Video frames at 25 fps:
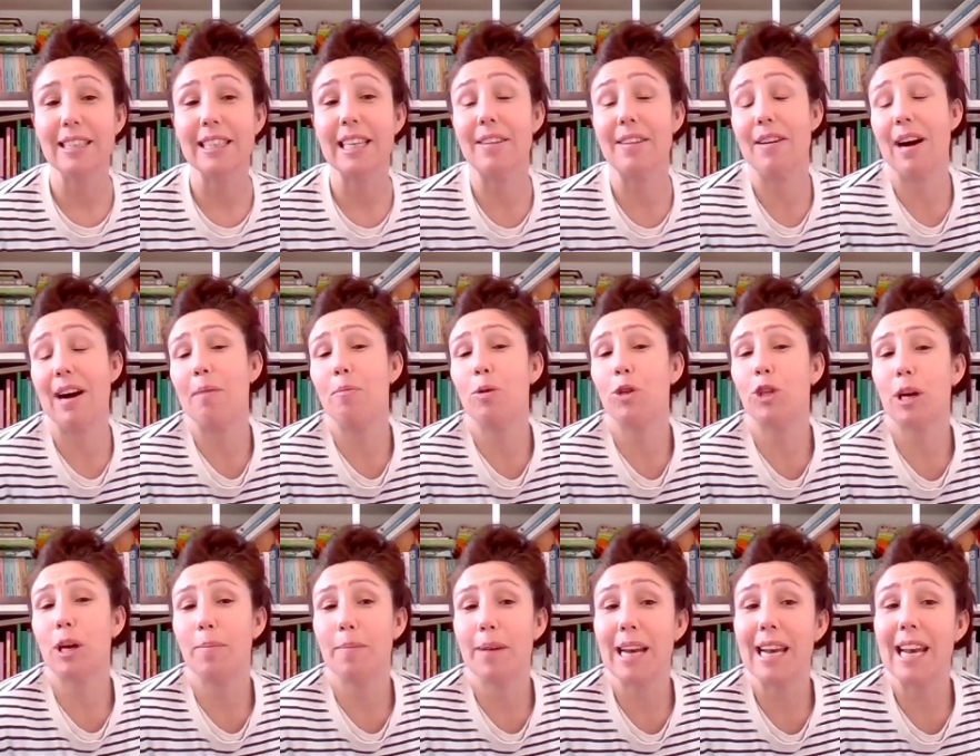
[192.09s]

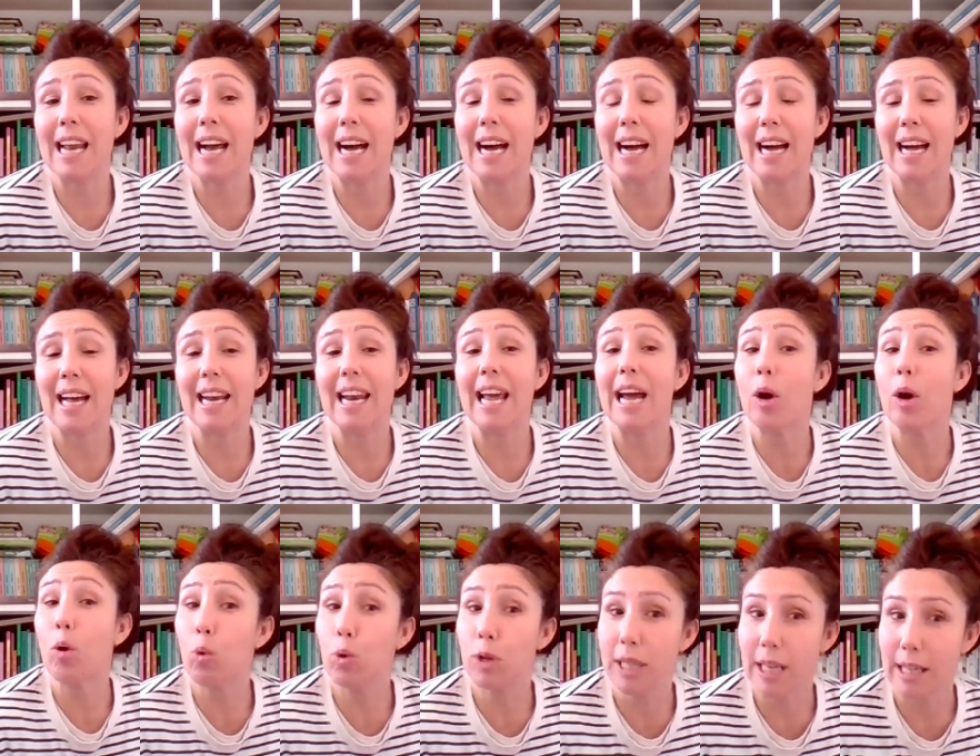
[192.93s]
Trabajamos también la, la
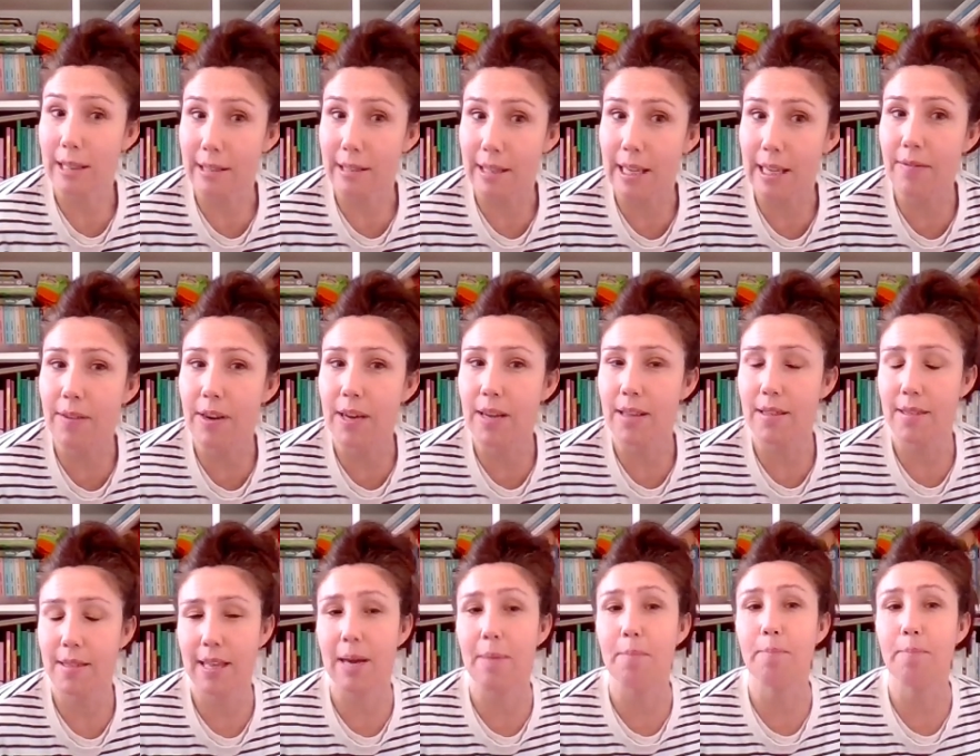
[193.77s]
escucha activa
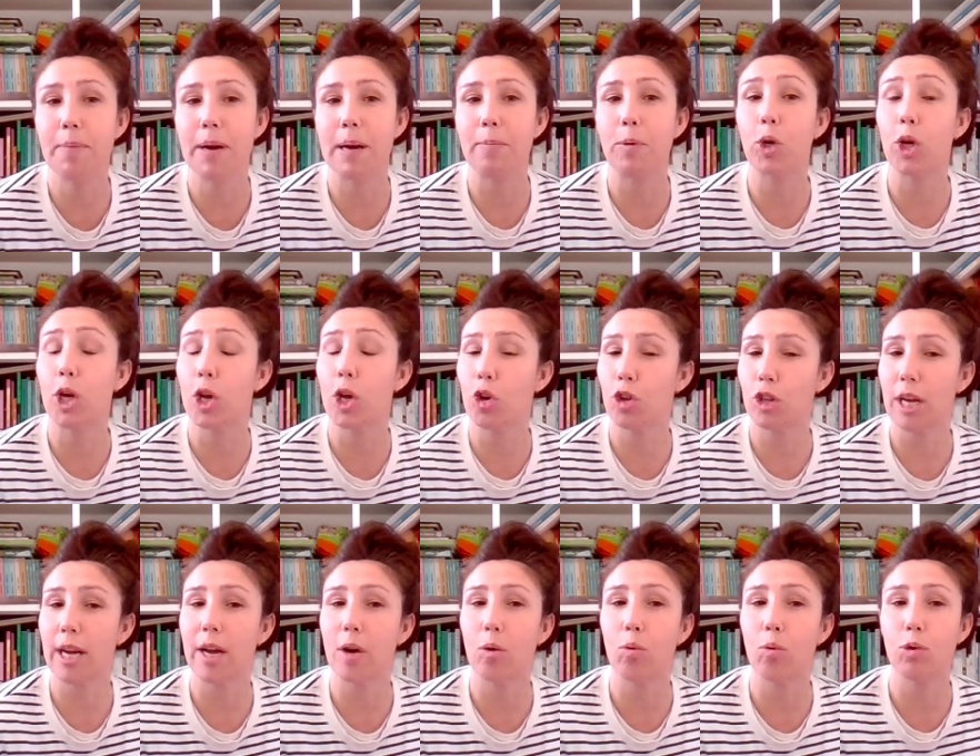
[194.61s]
siempre porque nos
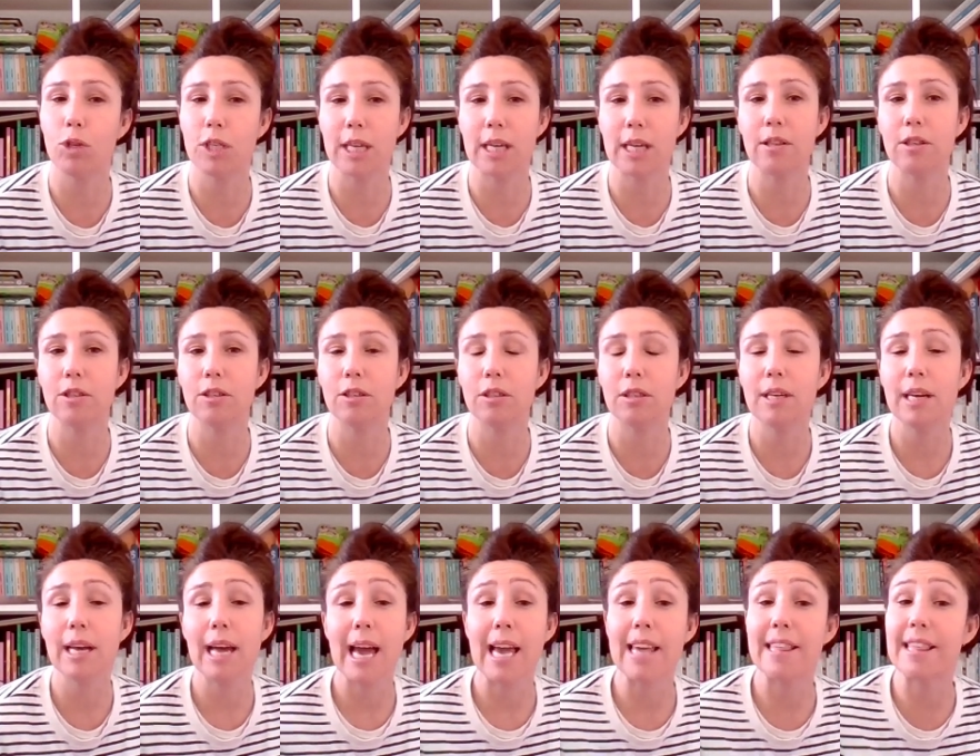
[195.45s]
están escuchando.
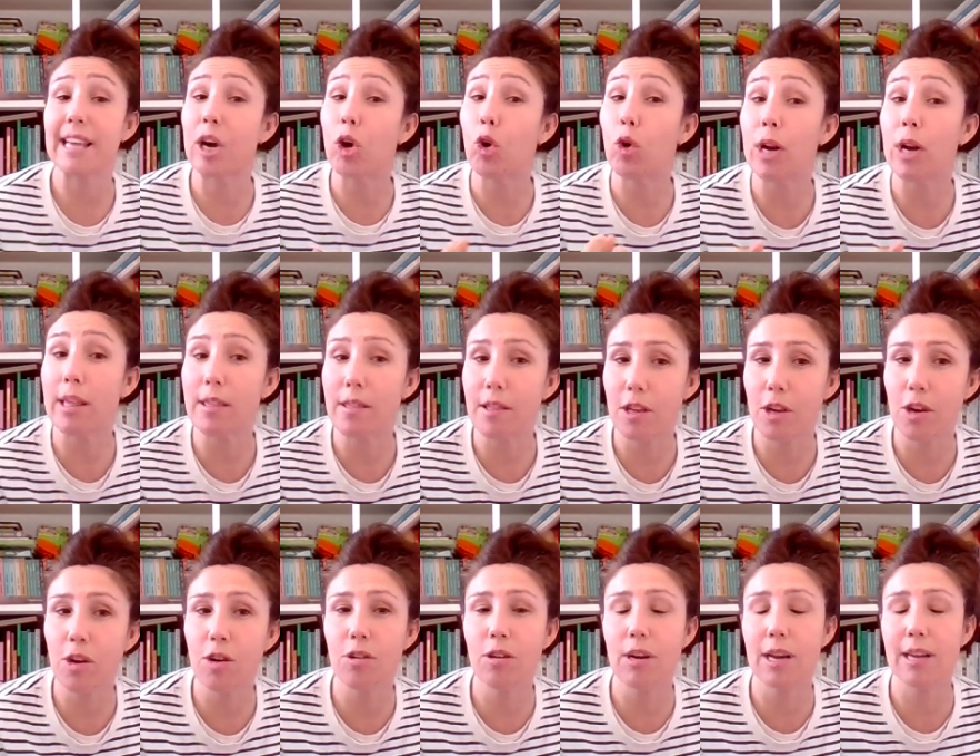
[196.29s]
Esa
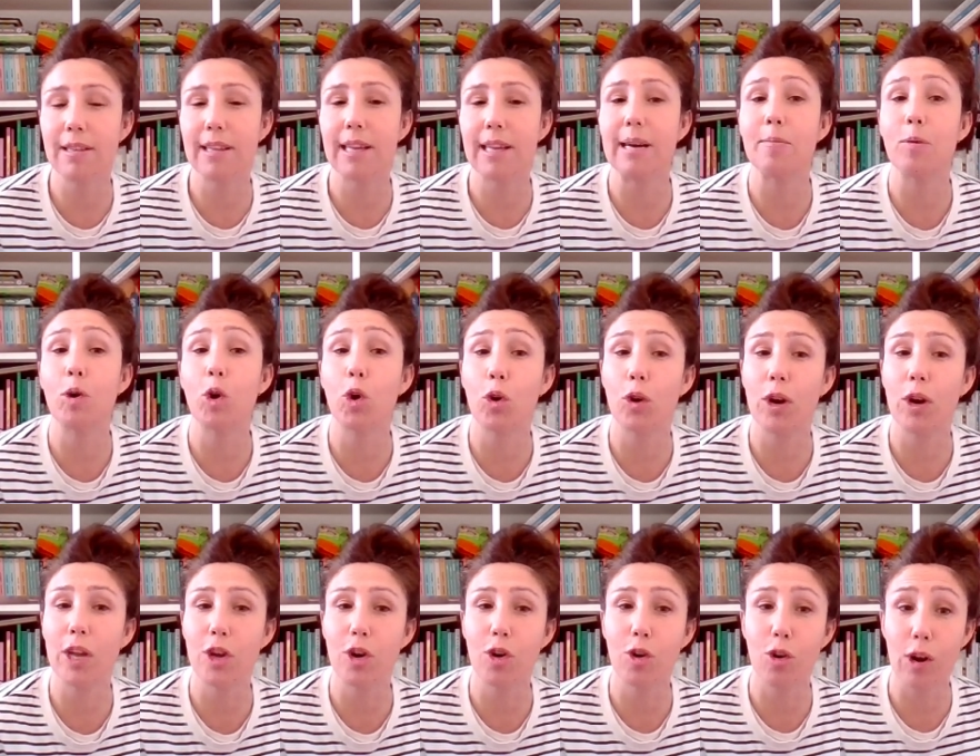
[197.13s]
conexión que tenemos con
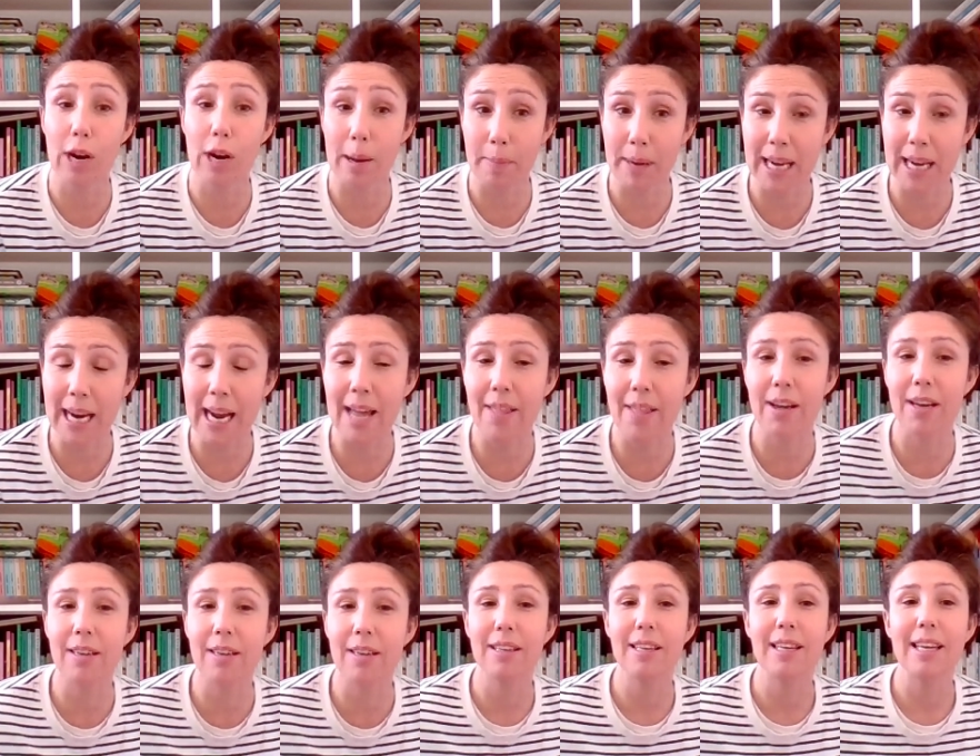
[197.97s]
ellos con la
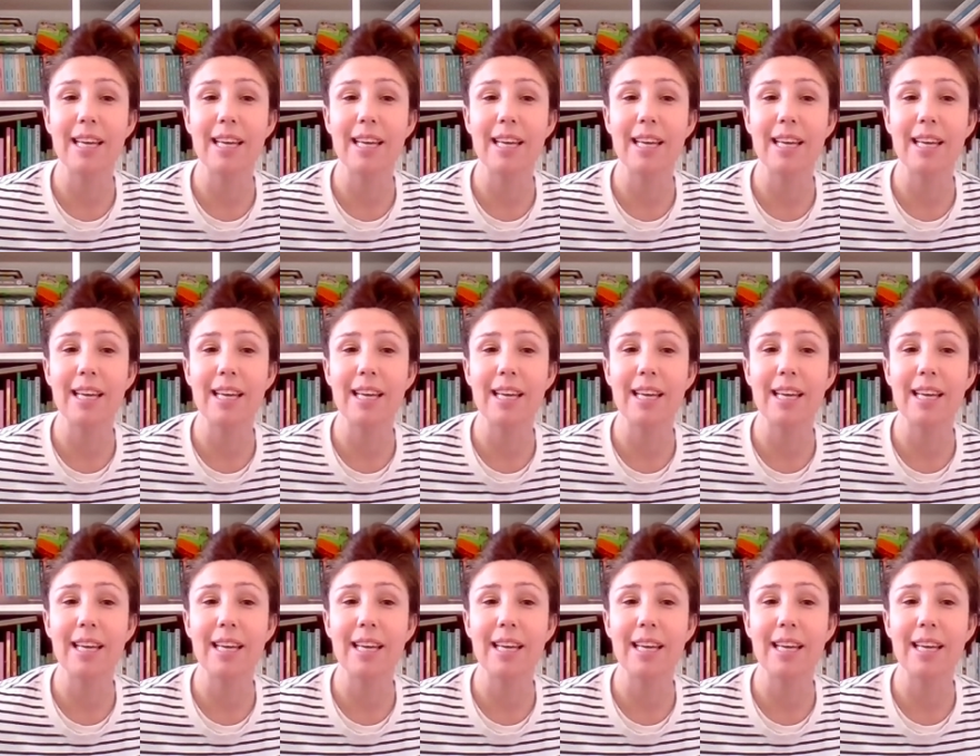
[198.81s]
mirada